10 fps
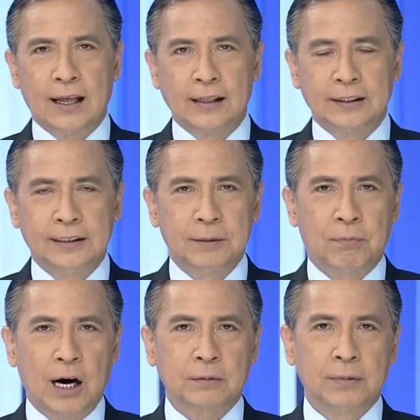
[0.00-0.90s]
na ni
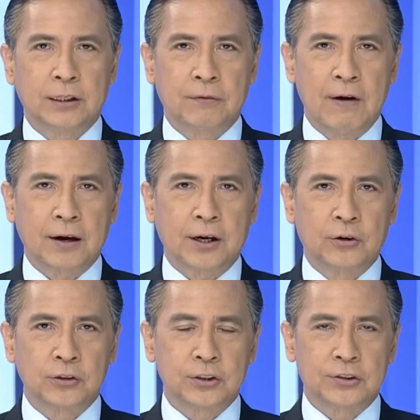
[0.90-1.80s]
Department of
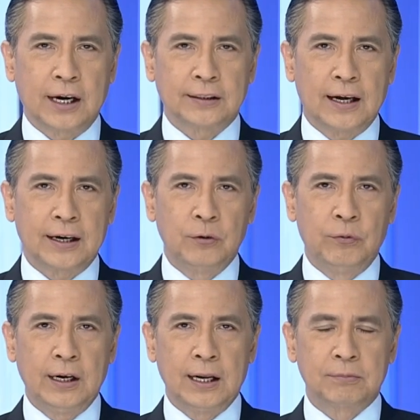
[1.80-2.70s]
Agriculture Secretary
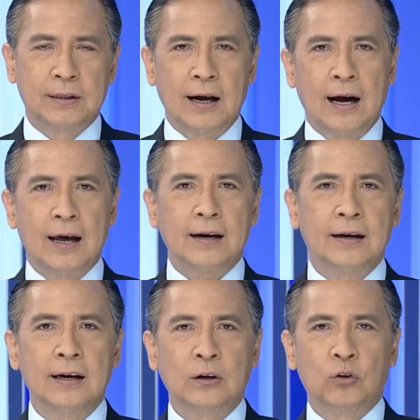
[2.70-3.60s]
William Dar
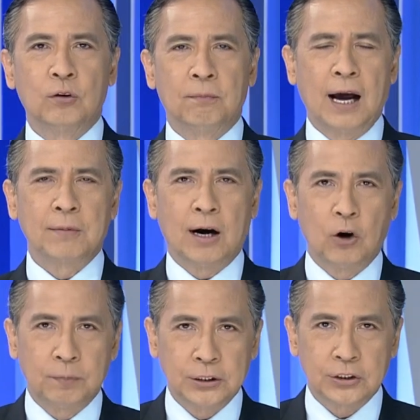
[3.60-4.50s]
kung may mga
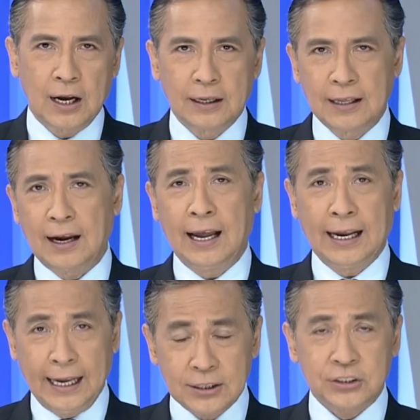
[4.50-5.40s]
opisyal ng
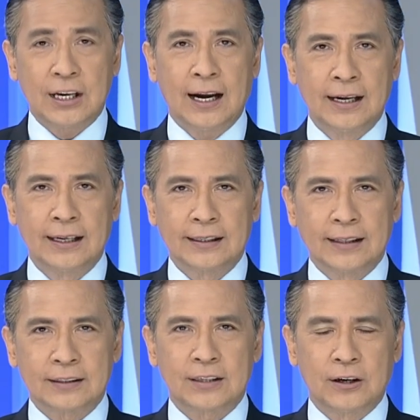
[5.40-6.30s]
ahensya
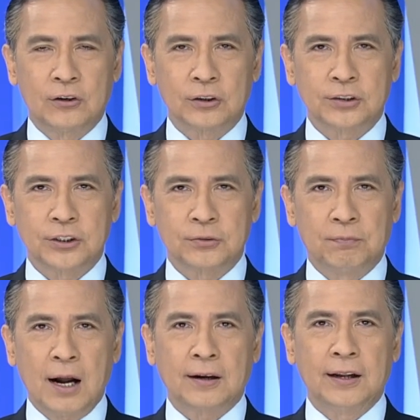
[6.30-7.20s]
na sangkot sa
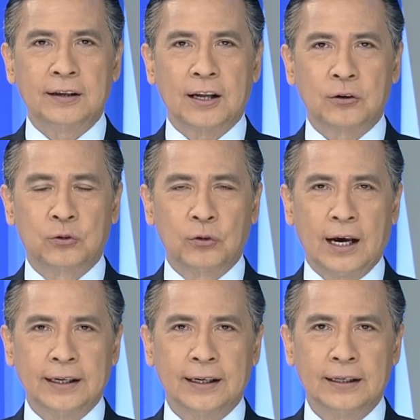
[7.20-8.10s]
smuggling ng
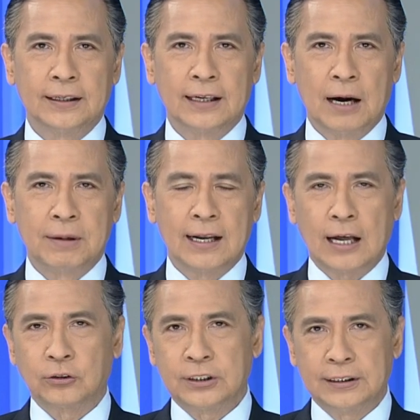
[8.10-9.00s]
gulay.
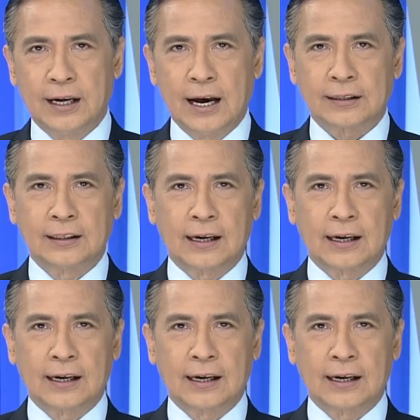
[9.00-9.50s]
Aminado si Dar